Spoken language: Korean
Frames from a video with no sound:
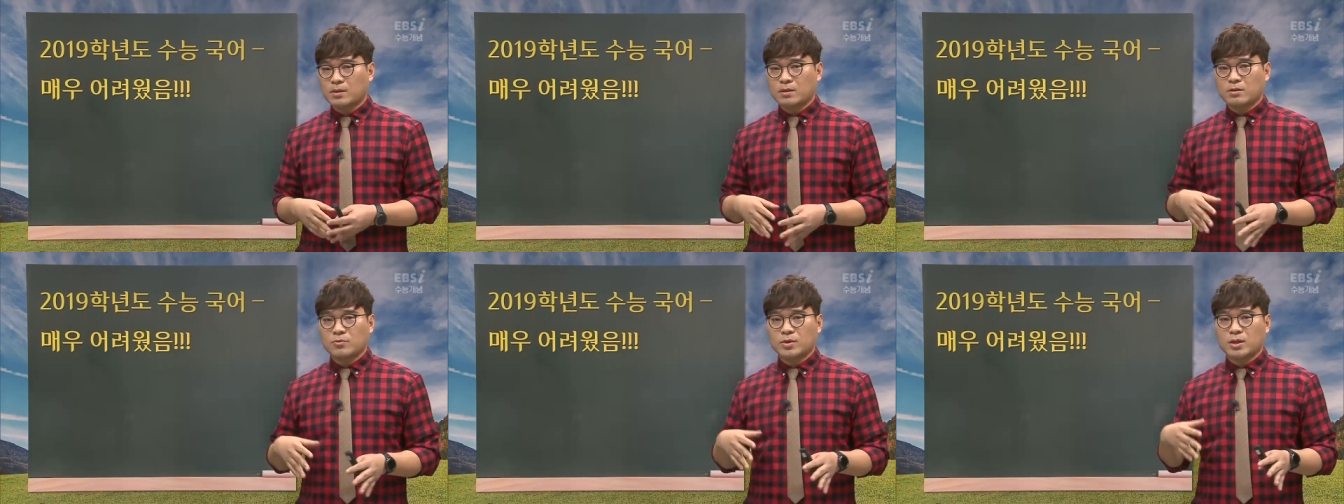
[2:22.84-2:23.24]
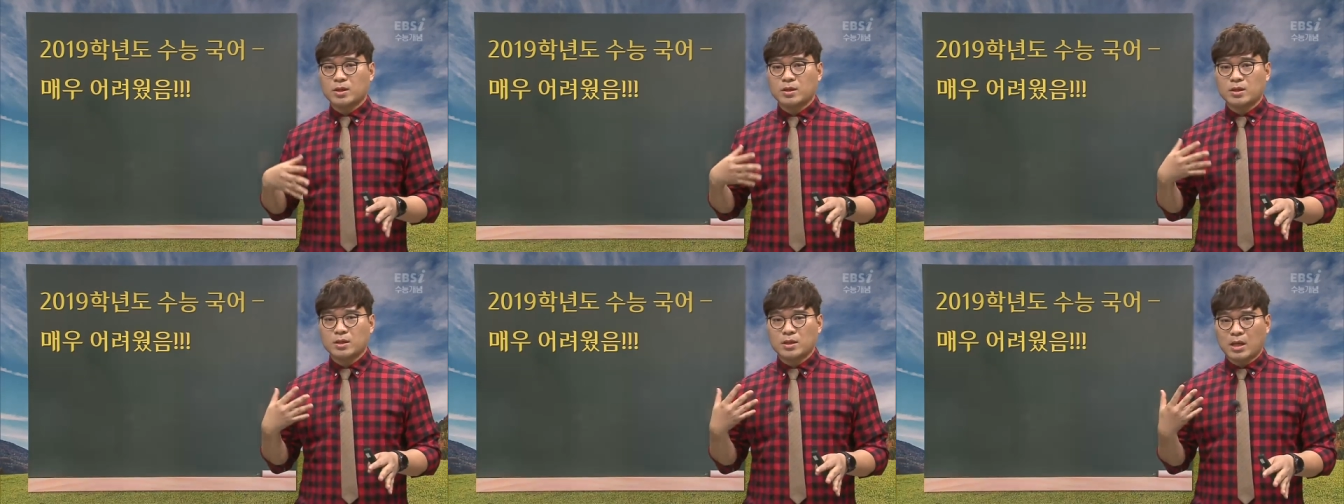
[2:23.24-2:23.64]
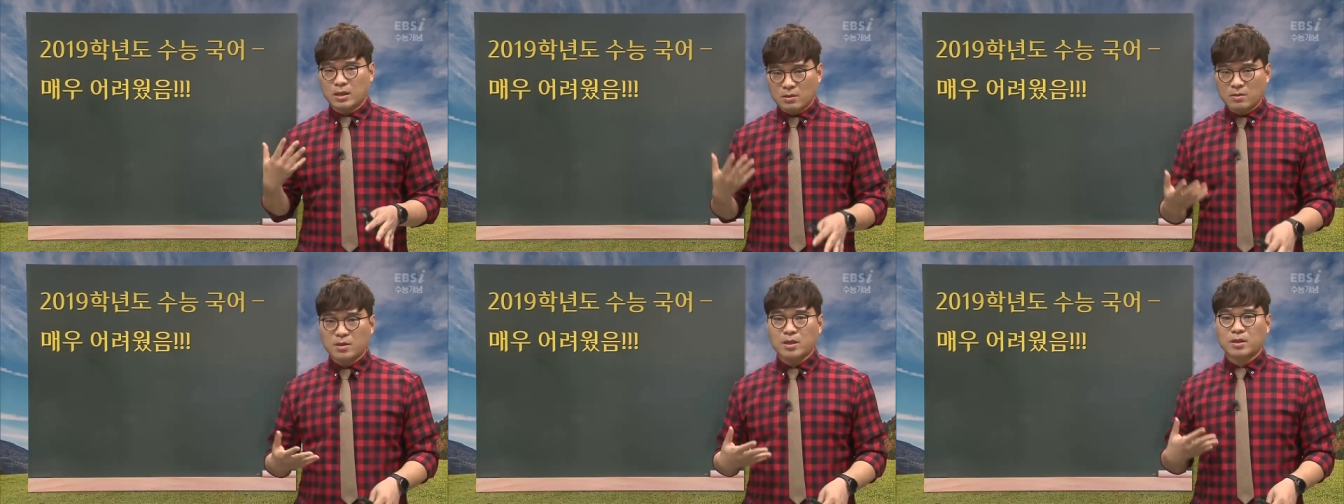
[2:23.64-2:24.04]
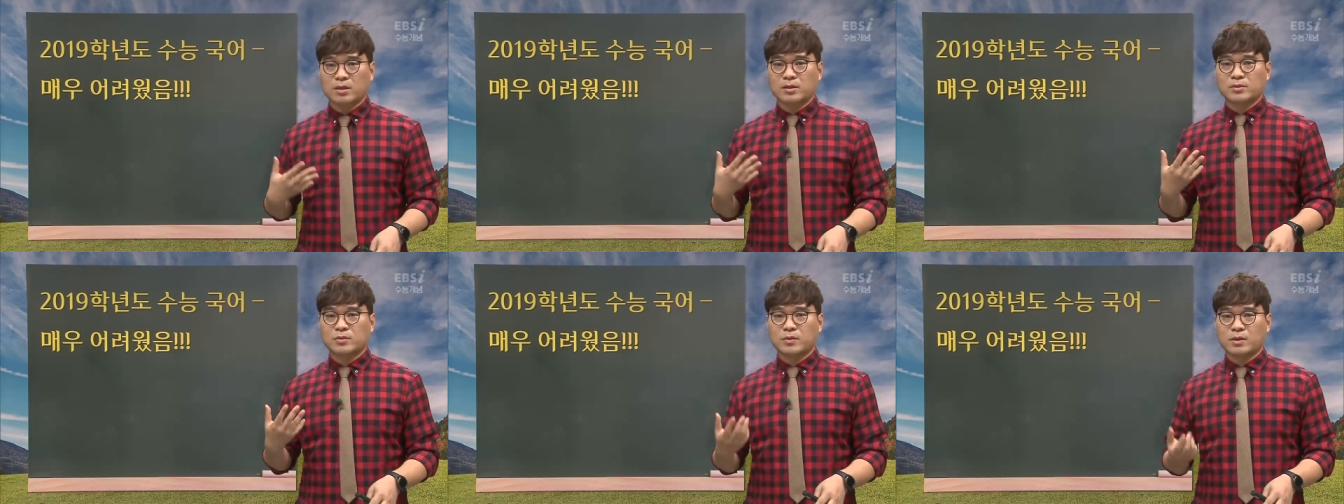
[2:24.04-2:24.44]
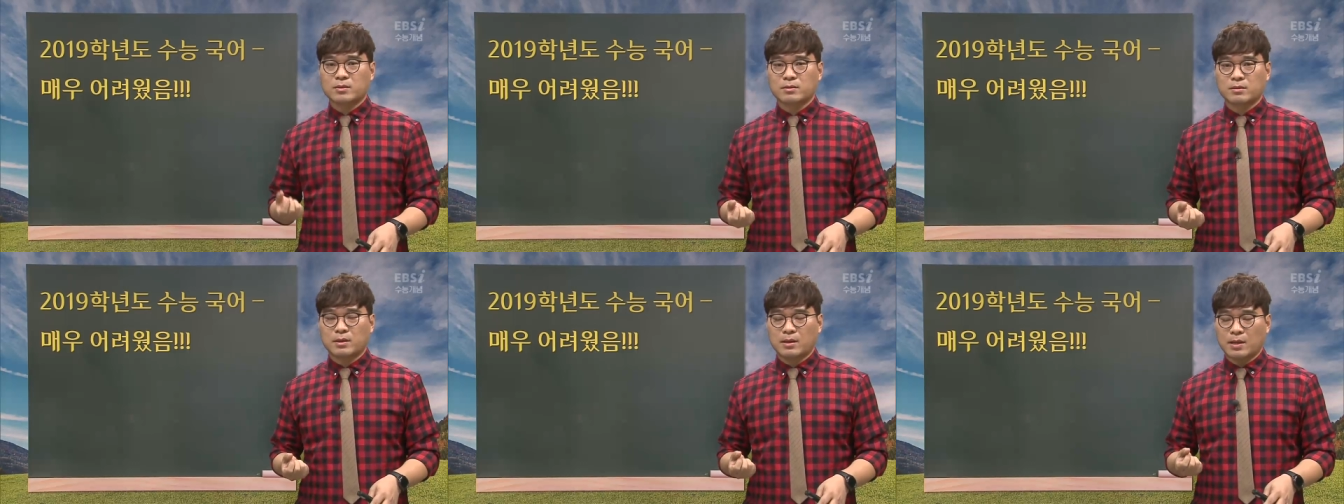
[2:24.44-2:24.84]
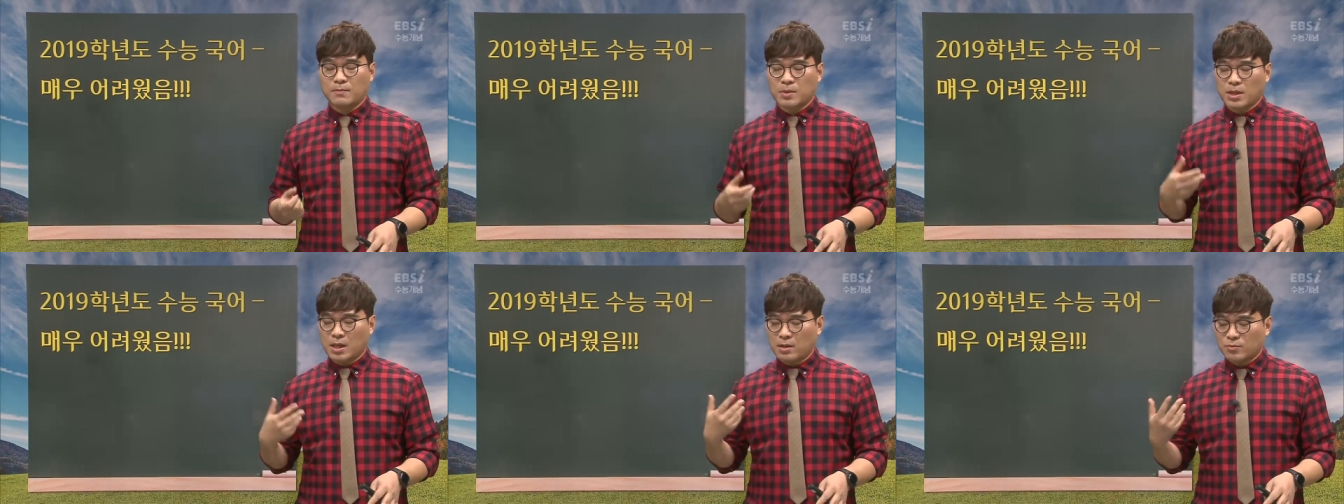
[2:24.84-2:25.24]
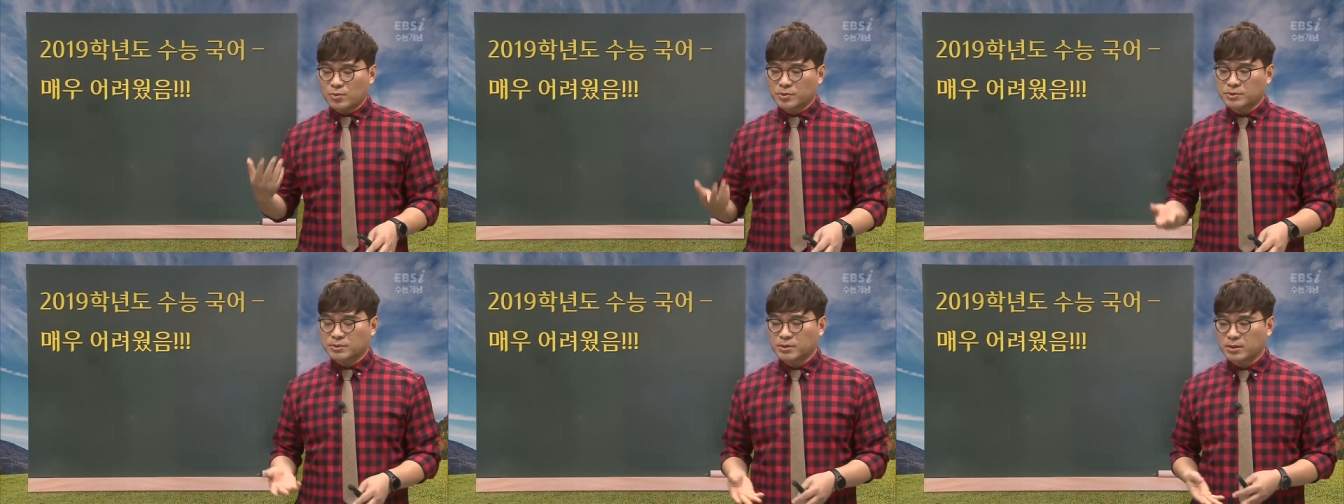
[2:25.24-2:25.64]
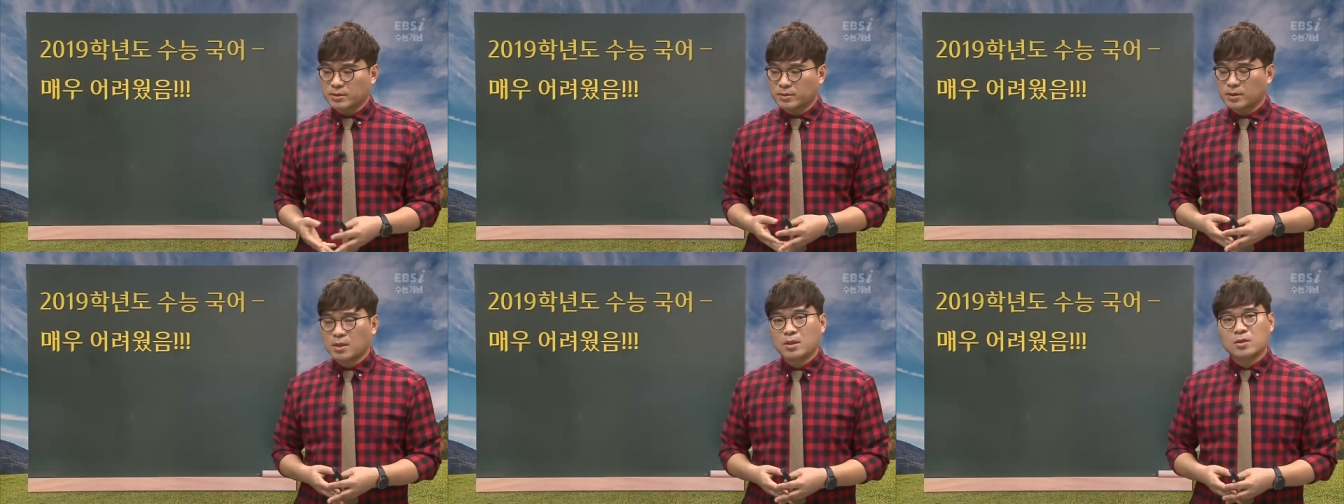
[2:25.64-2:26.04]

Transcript: 우리 이 개념 강의를 통해서 함께 함으로써